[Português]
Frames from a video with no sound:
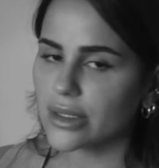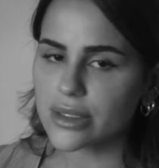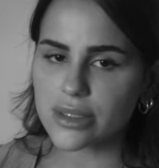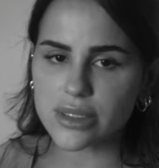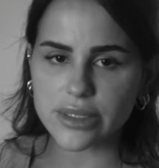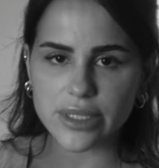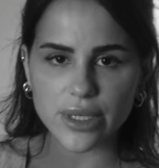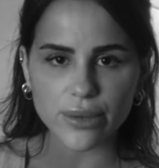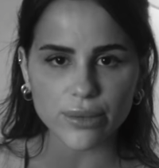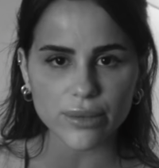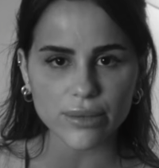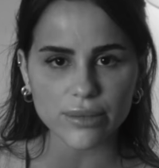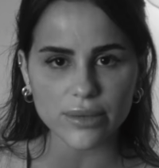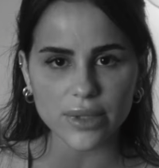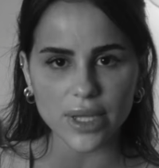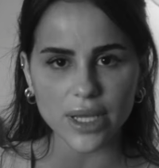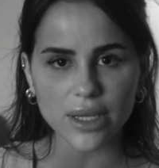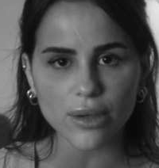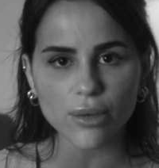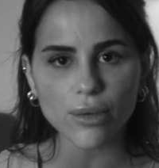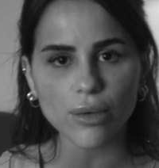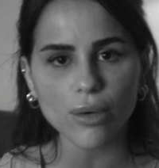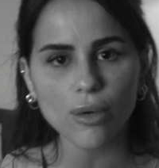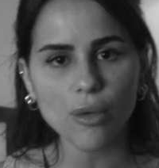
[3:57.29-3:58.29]
se eu não
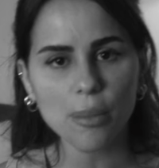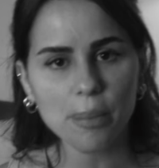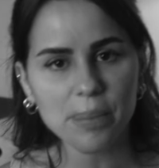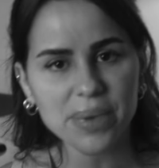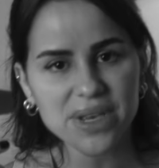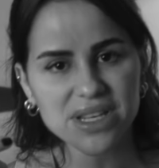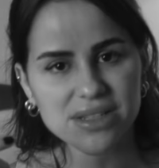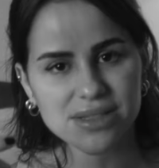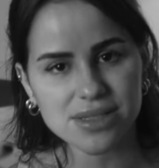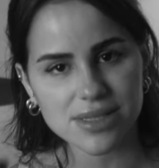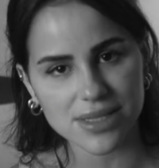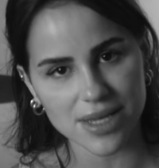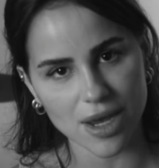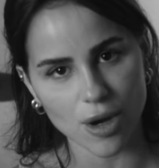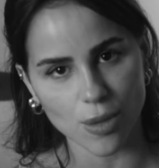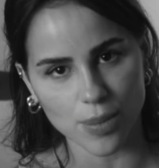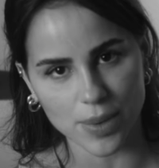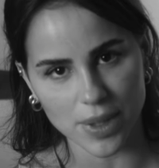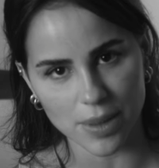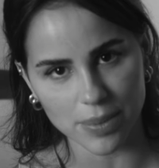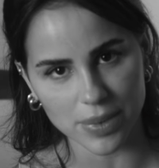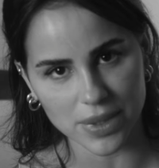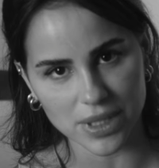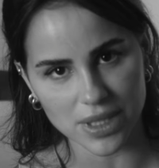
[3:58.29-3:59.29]
tenho o pincel
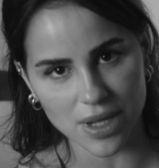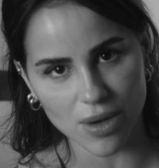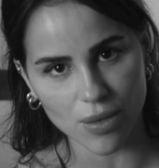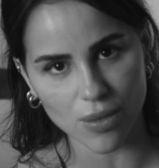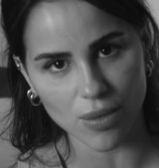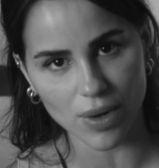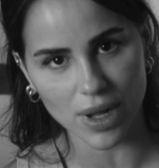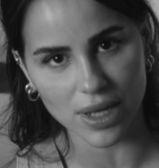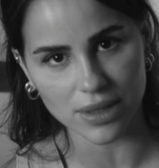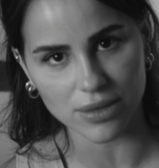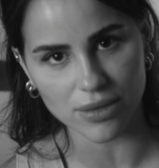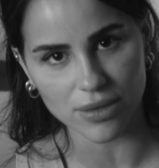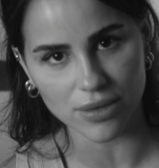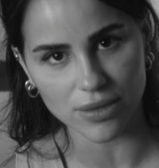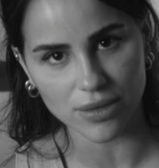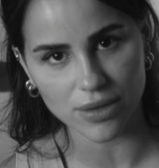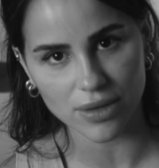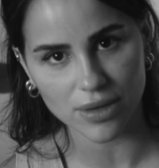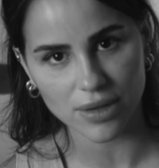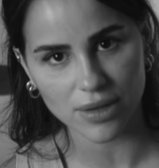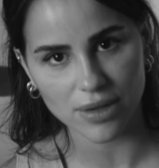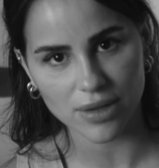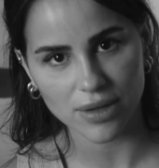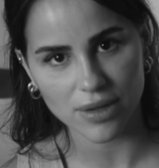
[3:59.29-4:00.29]
para pintar o quadro?
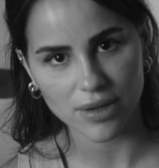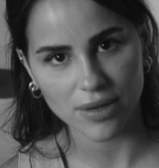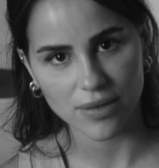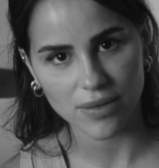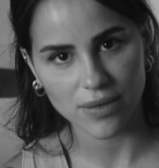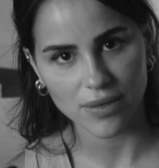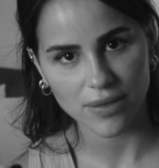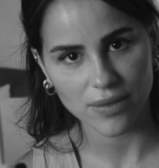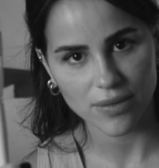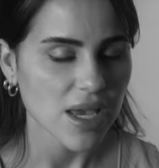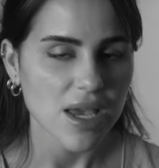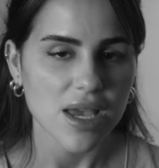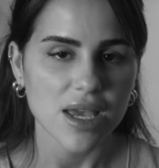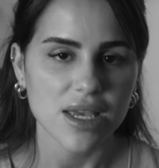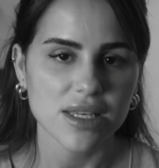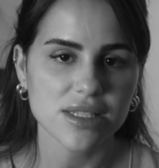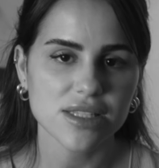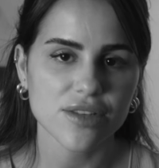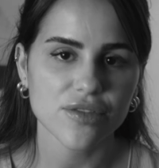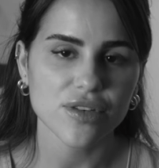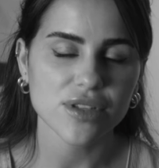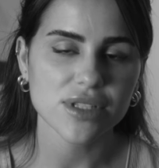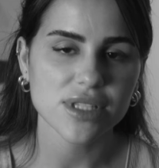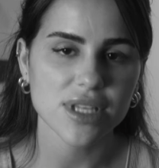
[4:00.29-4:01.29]
E
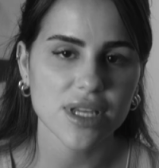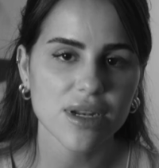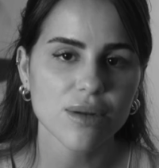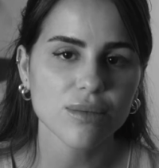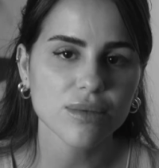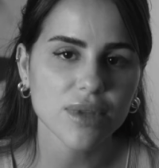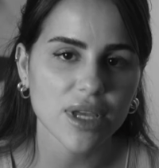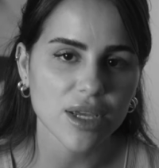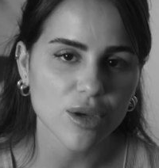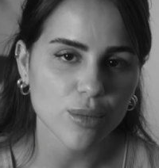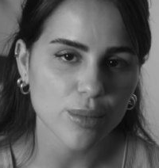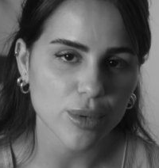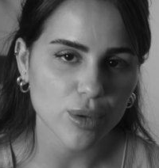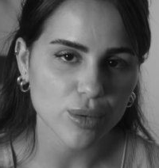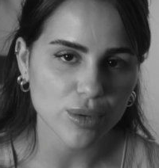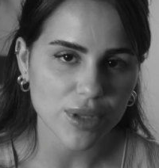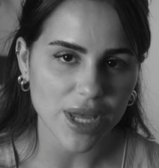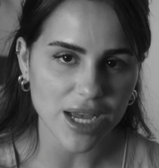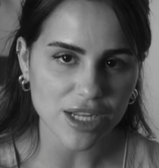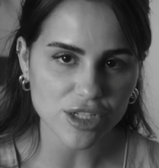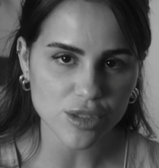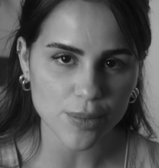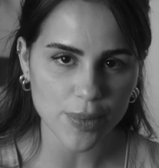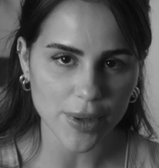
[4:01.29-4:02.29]
se você não tem
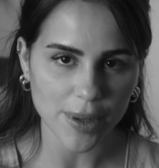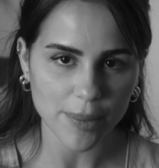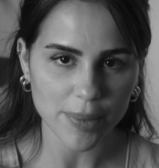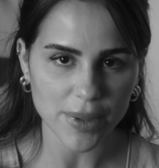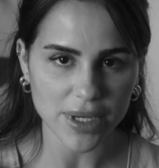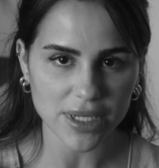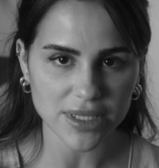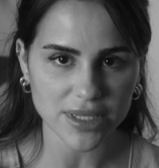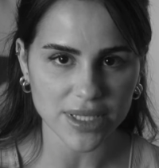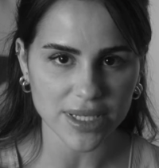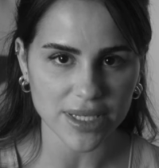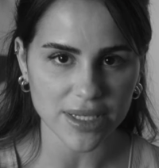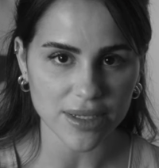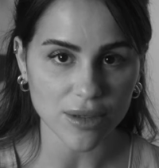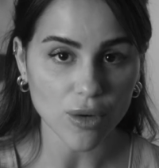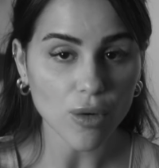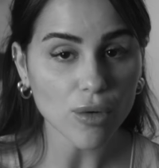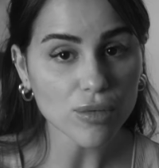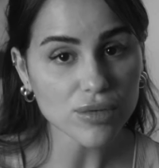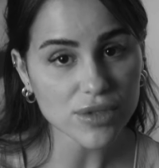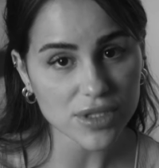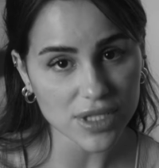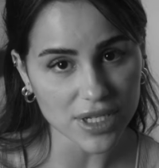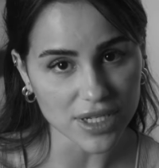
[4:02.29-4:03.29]
humildade para aprender,
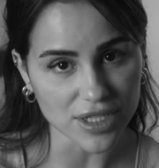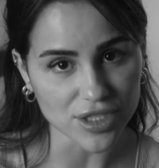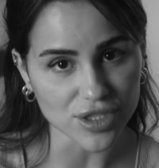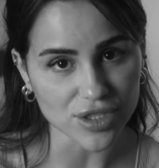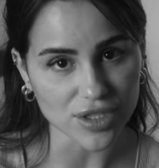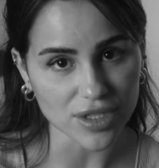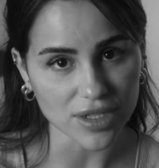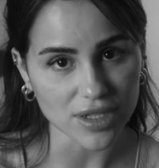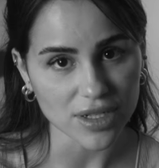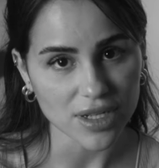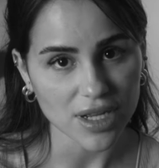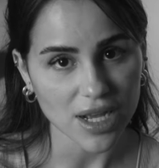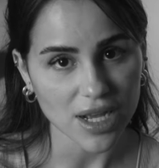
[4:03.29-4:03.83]
ou seja,